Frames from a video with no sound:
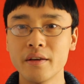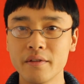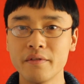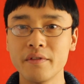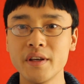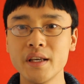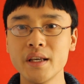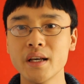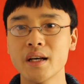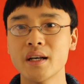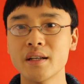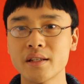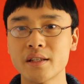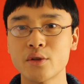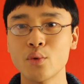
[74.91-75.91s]
wie
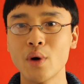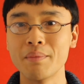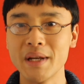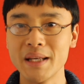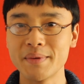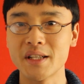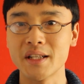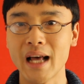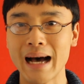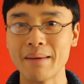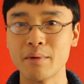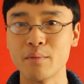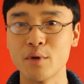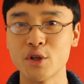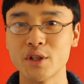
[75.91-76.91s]
es du am liebsten
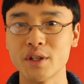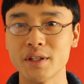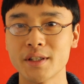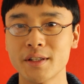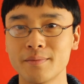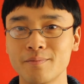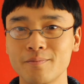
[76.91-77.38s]
haben möchtest.